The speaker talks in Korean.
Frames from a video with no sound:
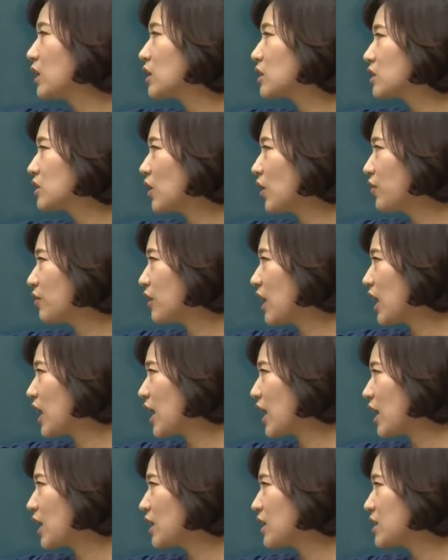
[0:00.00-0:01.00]

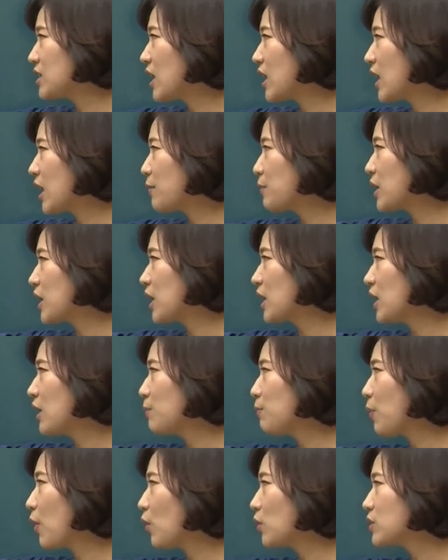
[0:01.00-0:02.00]
그런데 이 사람이
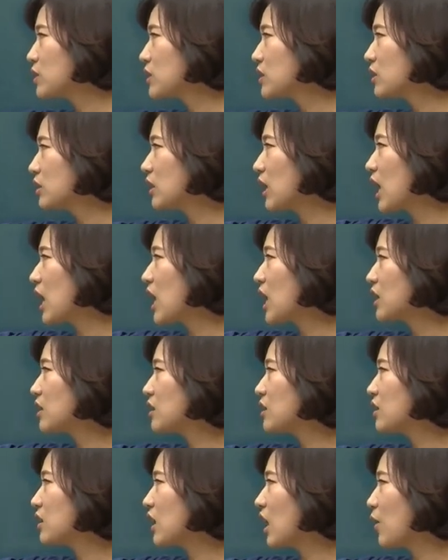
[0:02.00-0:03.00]
버스가
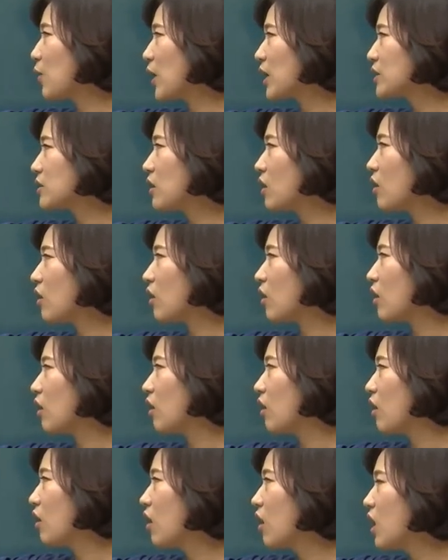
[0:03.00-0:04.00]
늦게 와서
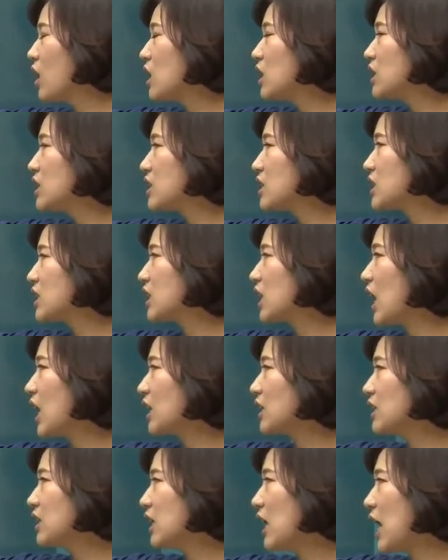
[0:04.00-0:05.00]

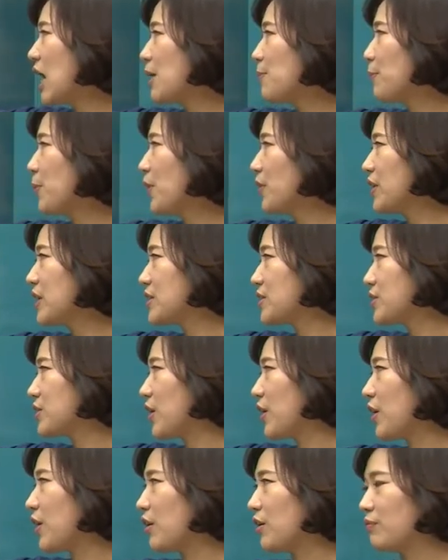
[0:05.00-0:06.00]
지각을 할
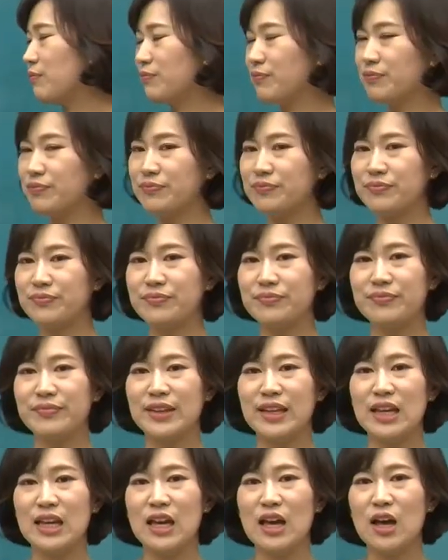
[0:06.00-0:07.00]
뻔했어요.
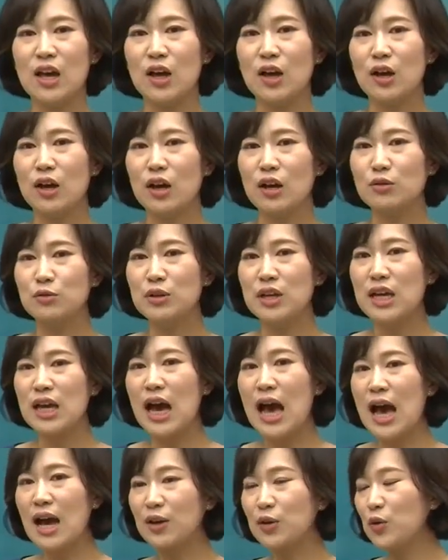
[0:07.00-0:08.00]
우리
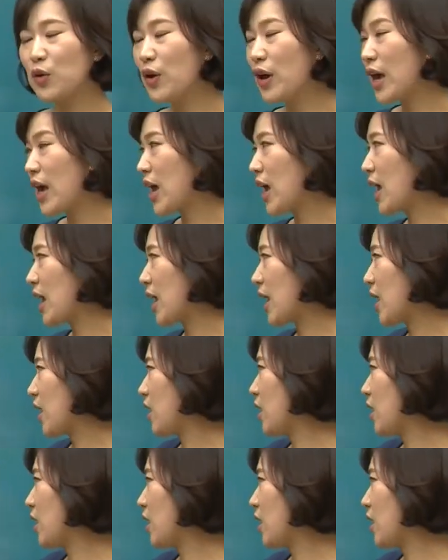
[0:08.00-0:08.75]
학교에